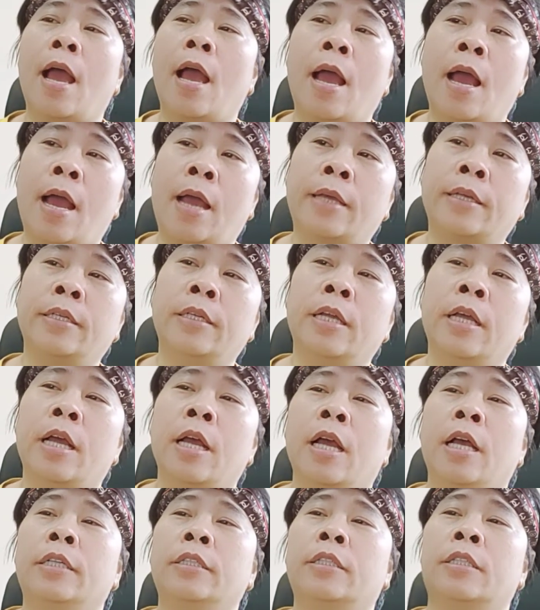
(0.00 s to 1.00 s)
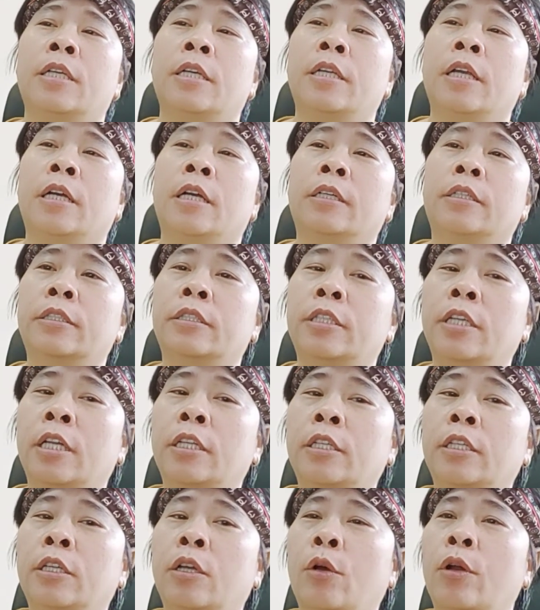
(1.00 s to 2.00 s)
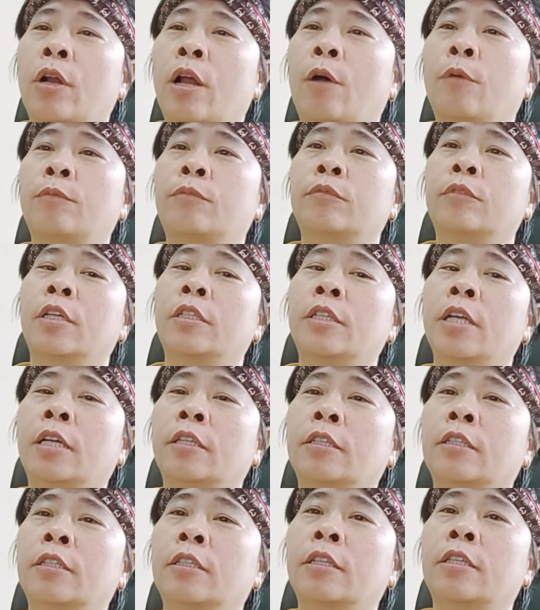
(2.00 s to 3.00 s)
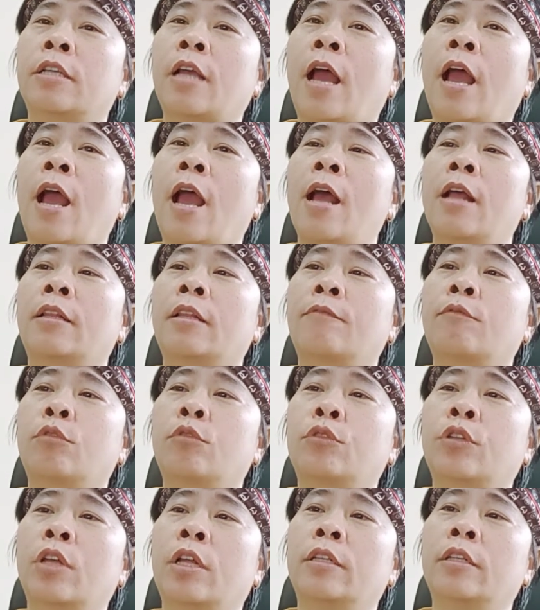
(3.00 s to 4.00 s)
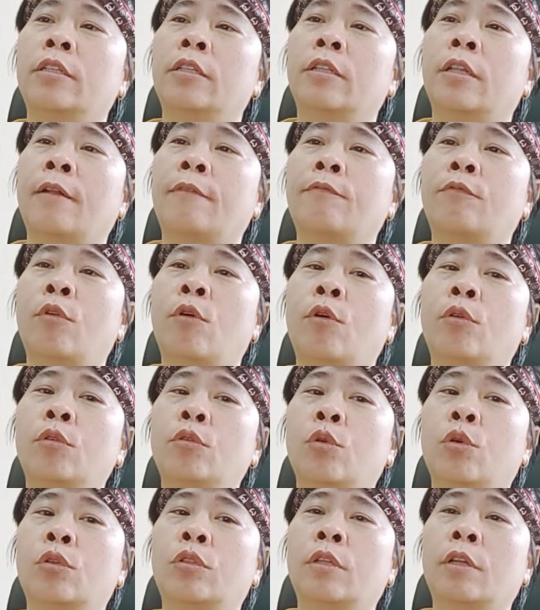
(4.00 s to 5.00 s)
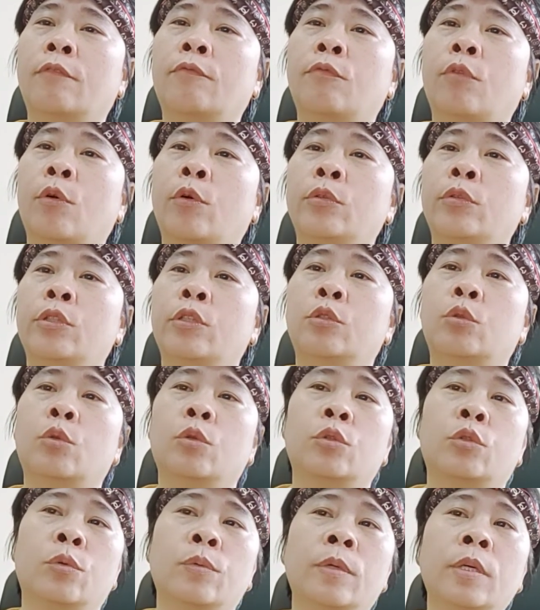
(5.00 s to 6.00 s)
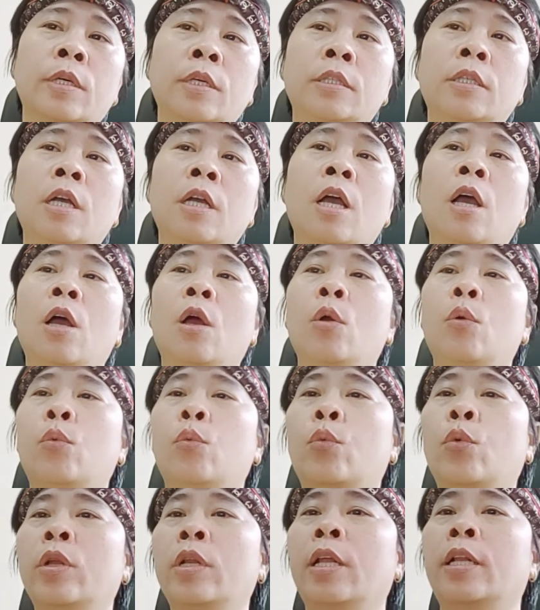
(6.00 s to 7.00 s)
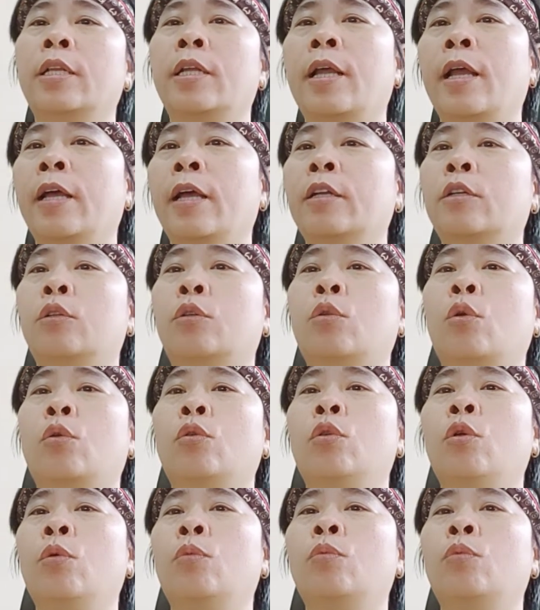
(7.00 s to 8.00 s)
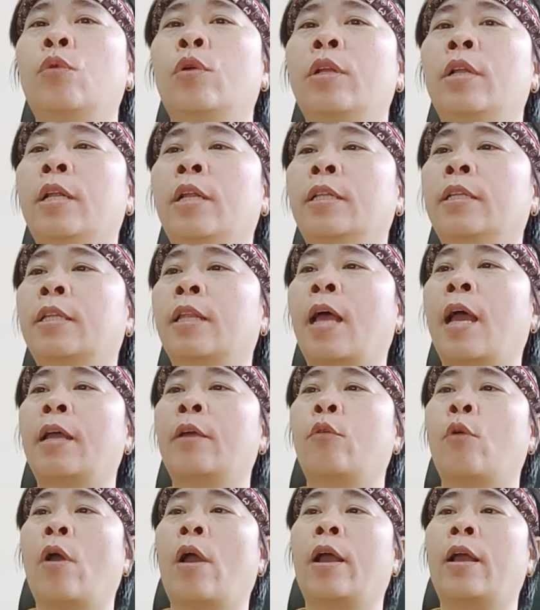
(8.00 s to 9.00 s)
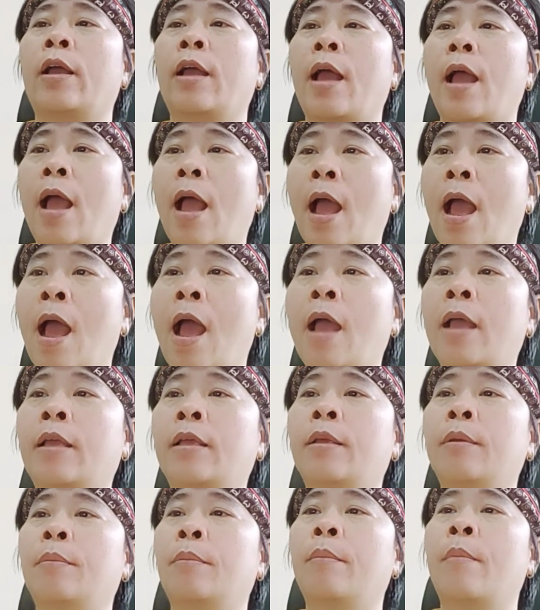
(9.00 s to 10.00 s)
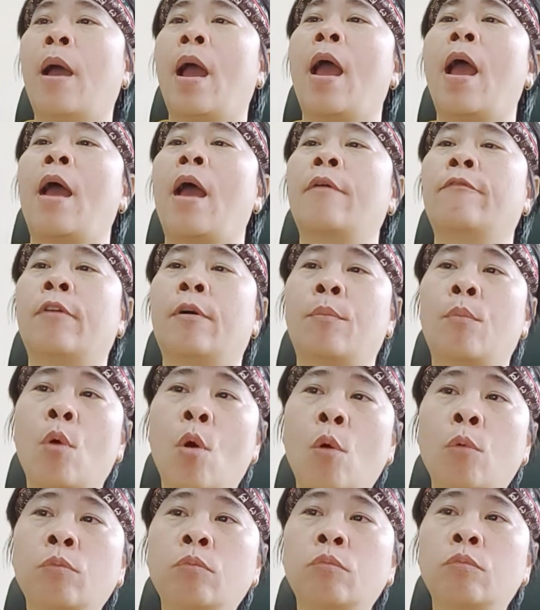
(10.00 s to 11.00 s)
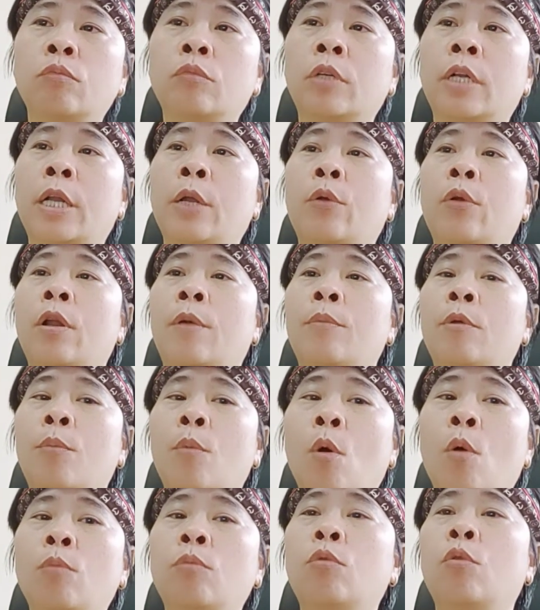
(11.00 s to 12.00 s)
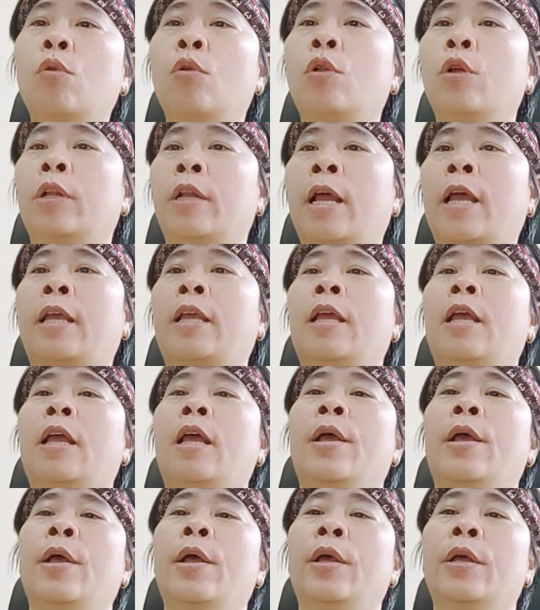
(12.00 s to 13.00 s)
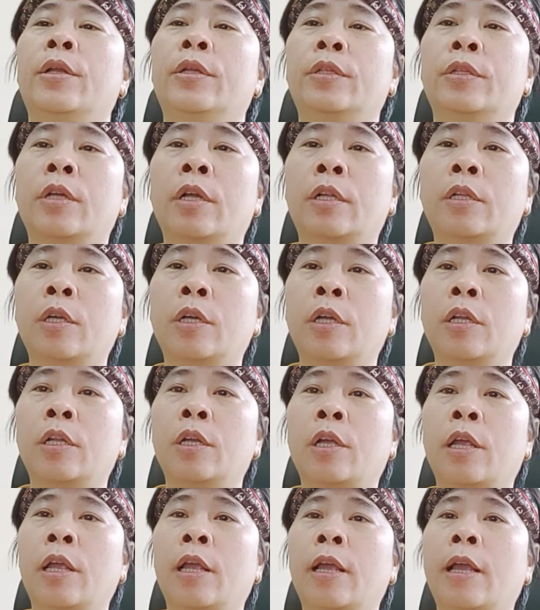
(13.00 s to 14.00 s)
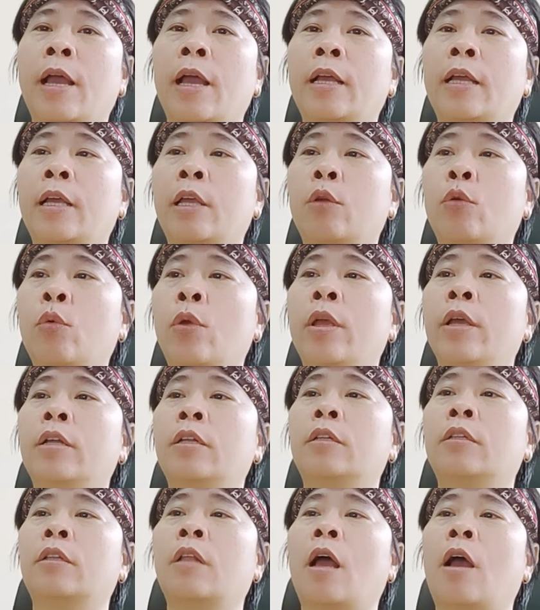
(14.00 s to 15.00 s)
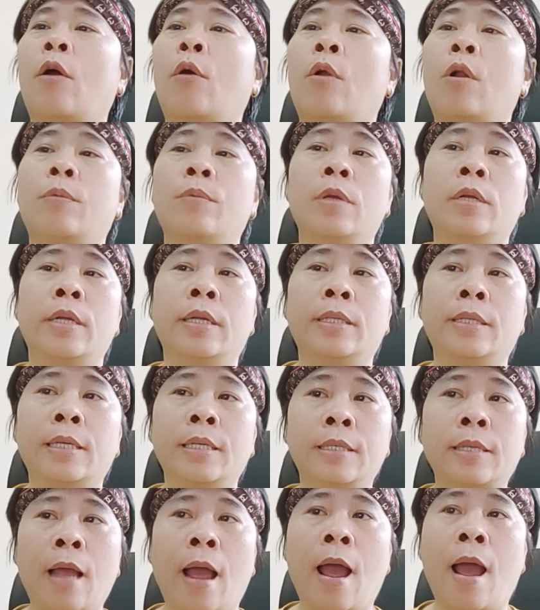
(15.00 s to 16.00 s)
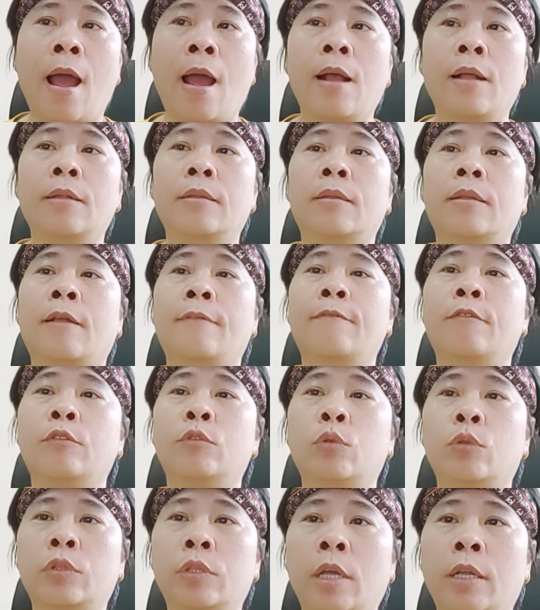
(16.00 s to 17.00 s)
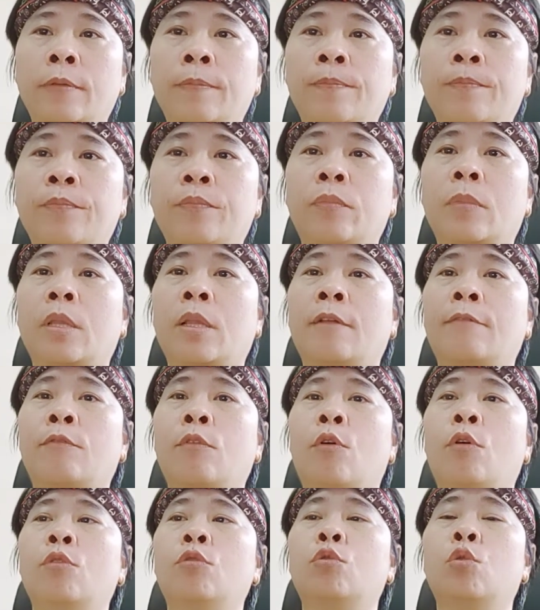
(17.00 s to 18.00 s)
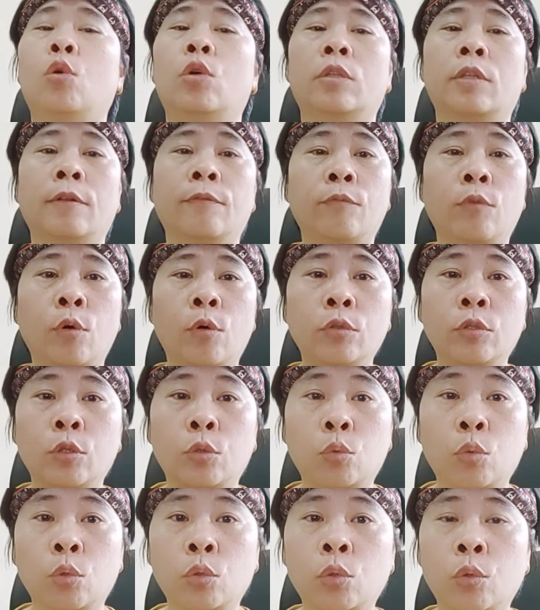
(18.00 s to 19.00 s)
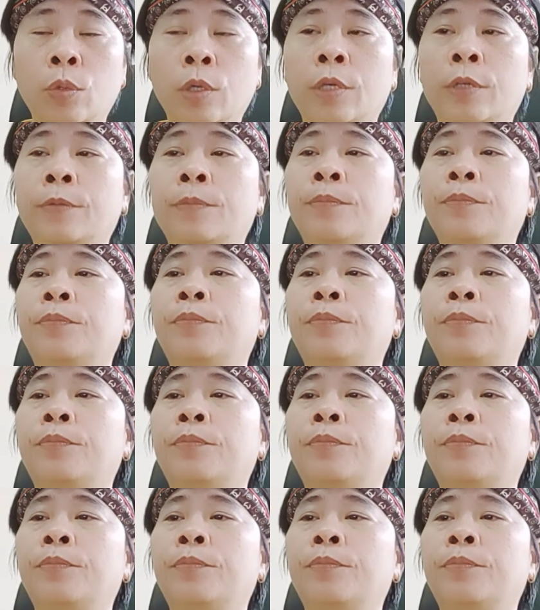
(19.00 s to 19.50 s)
2. Xây dựng trình Hội đồng Nhân dân thị xã, thành phố thuộc tỉnh, thành phố thuộc thành phố trực thuộc Trung ương quyết định các nội dung quy định tại các khoản 2, 3 và 4, điều 54 của luật này và tổ chức thực hiện các nghị quyết của Hội đồng Nhân dân thị xã, thành phố thuộc tỉnh – thành phố thuộc thành phố trực thuộc trung ương.